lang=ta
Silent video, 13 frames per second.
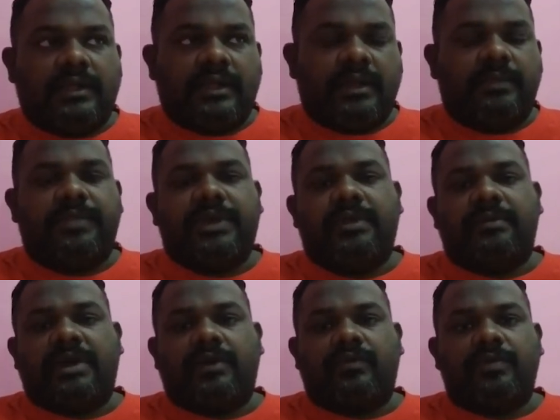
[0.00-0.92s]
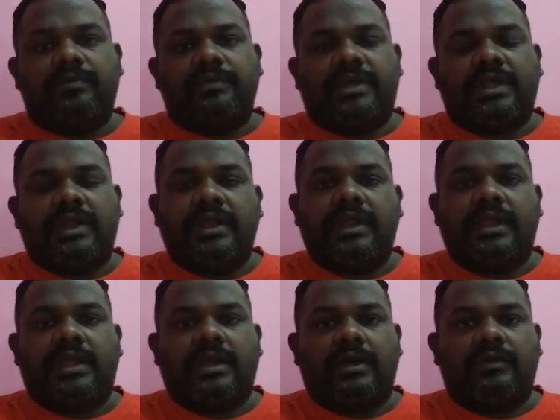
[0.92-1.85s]
இருப்பிடமாகவும்
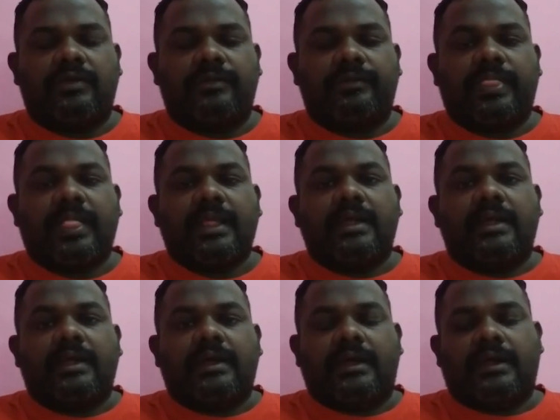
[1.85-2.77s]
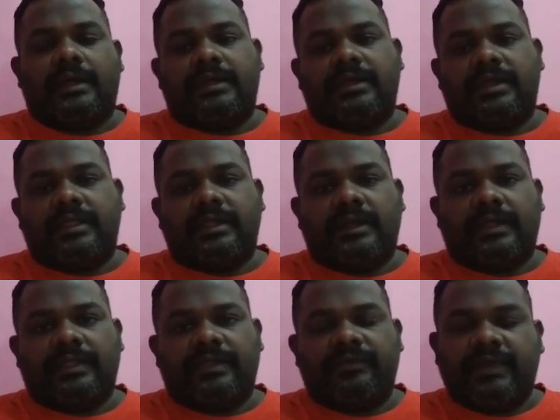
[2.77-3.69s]
கிளினிக்காகவும் இருந்த
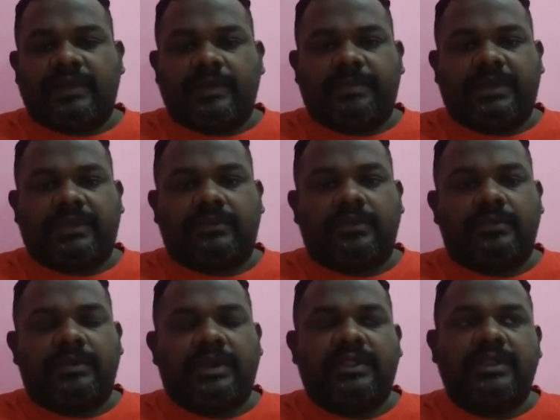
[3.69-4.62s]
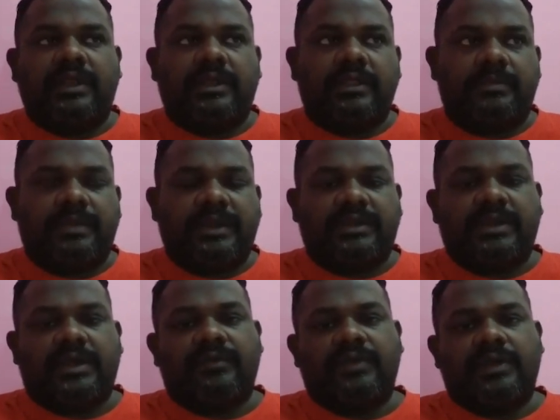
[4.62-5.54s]
அந்த வீட்டை பார்த்தோம் அதிலிருந்து பல
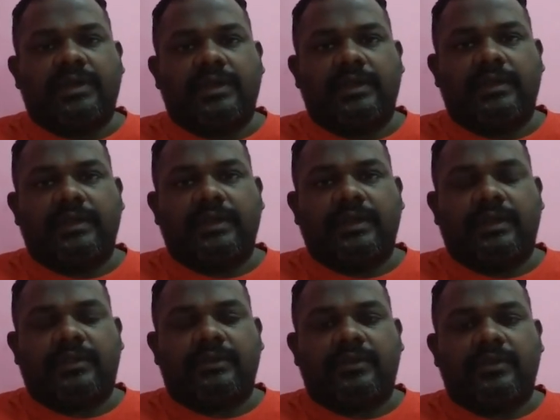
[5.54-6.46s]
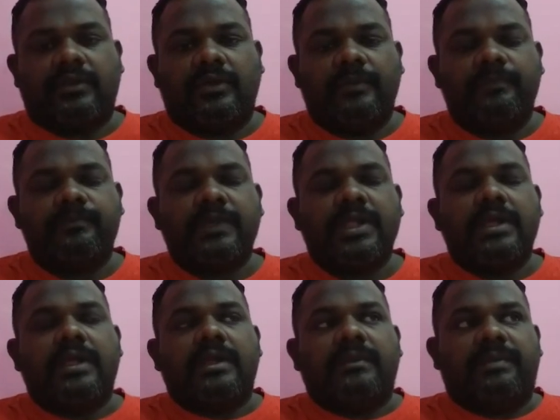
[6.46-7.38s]
தகவல்கள் எடுத்துக்கொண்டோம்
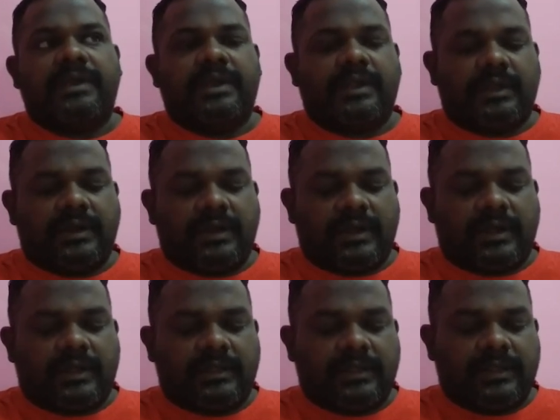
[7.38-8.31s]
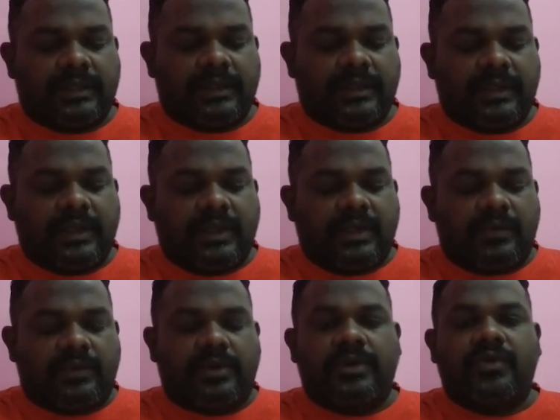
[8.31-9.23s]
பின்னர் அதை
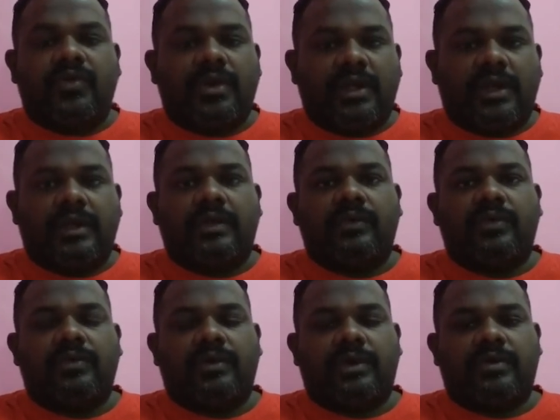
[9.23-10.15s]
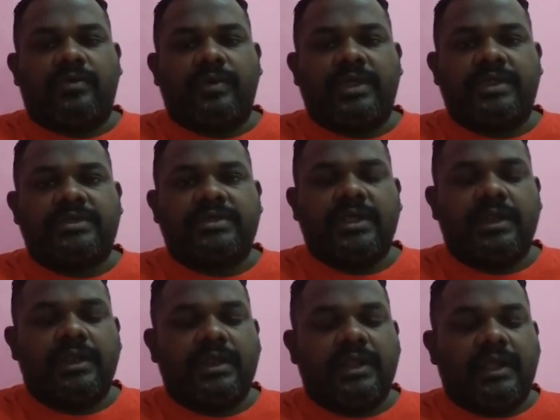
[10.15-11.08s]
ஒரு நூலாக உருவாக்கும்
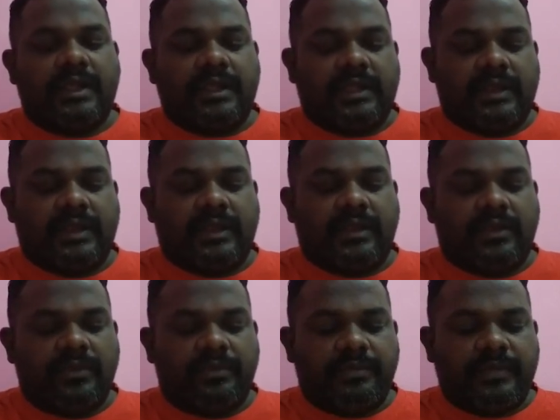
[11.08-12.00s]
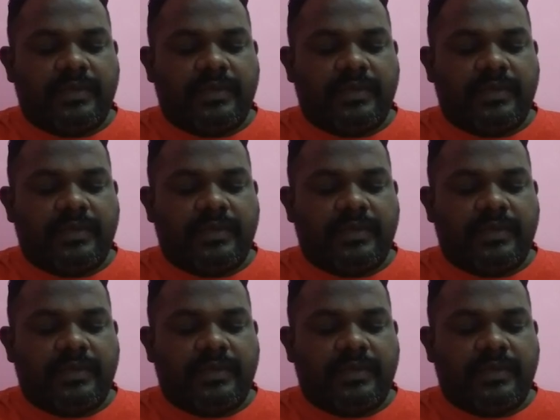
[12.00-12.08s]
முயற்சியில் இறங்கினோம்